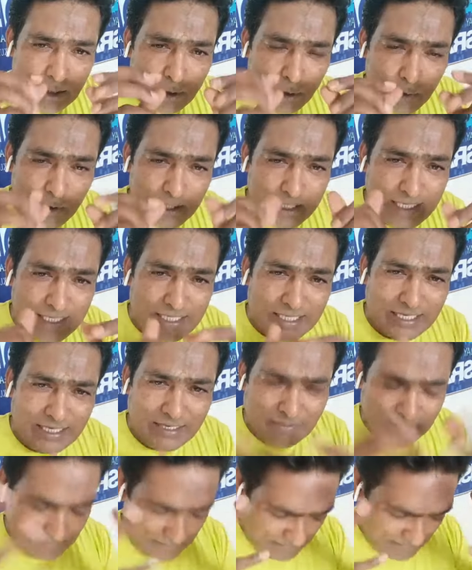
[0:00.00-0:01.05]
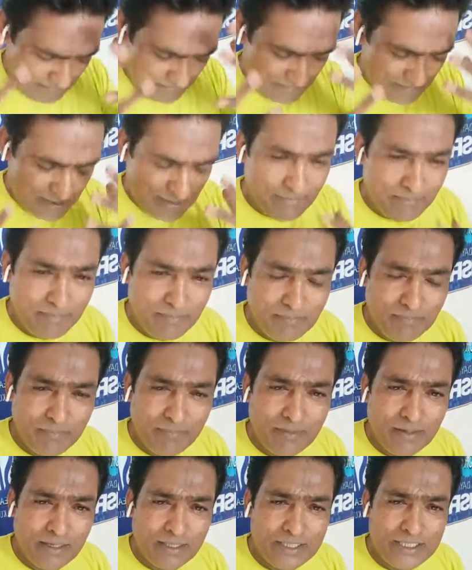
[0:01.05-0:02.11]
लुक की तरह
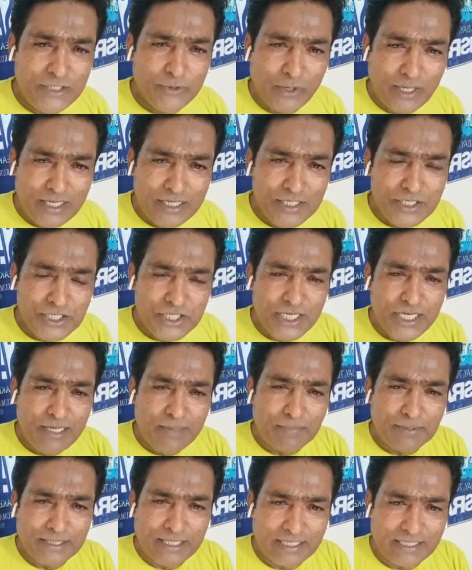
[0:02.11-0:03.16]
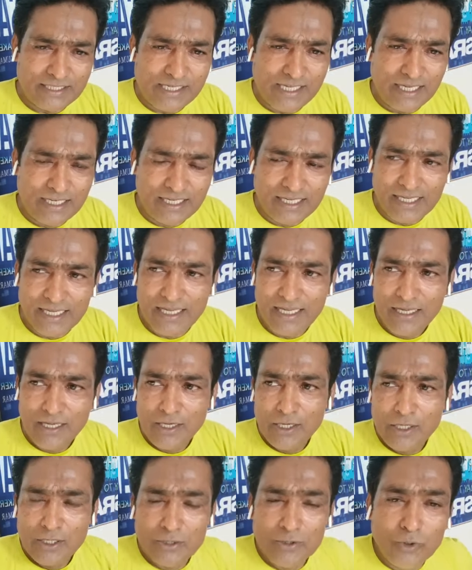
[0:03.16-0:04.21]
ज्वलनशील पदार्थ डाल के
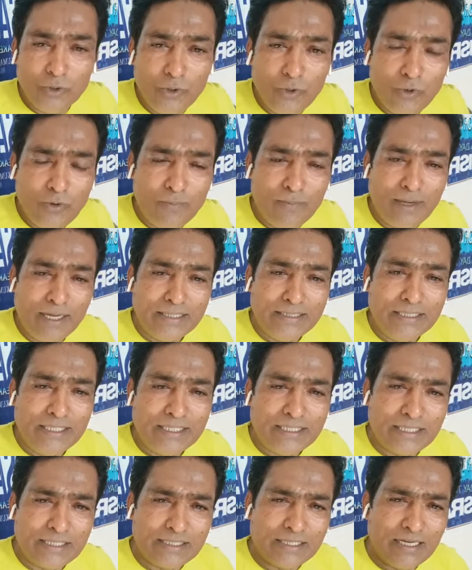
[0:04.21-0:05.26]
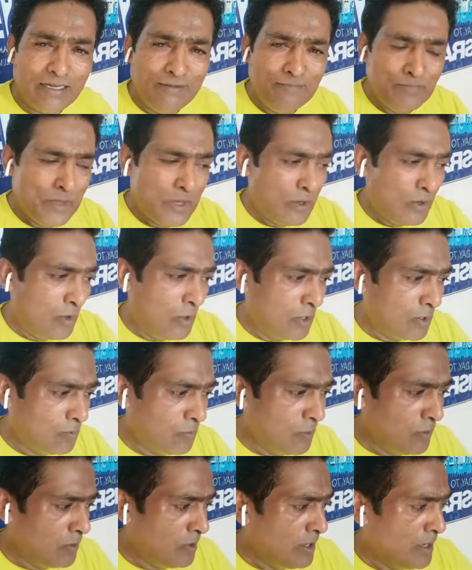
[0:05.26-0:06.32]
दोनों को बांध देता था और
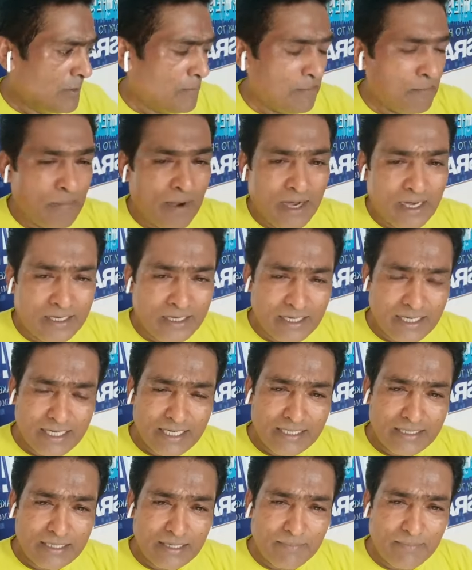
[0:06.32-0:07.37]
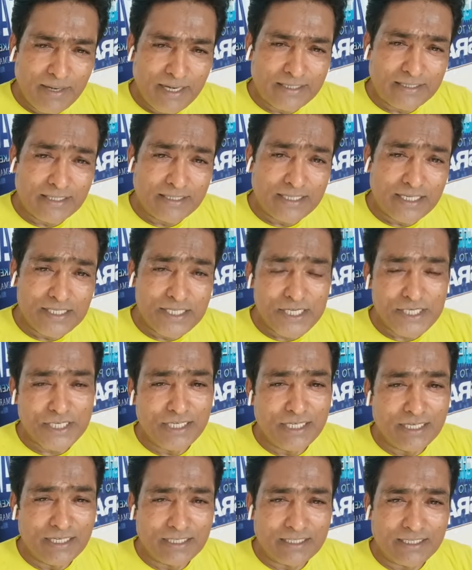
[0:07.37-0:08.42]
वो पार्क के अंदर बैठता था
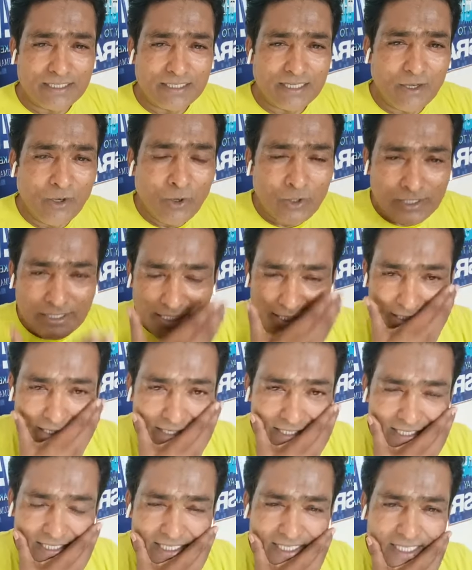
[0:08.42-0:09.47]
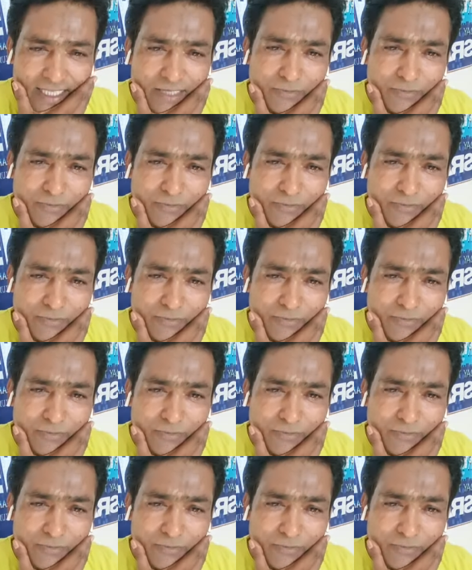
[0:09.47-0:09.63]
जश्न करता था औरतें नाचती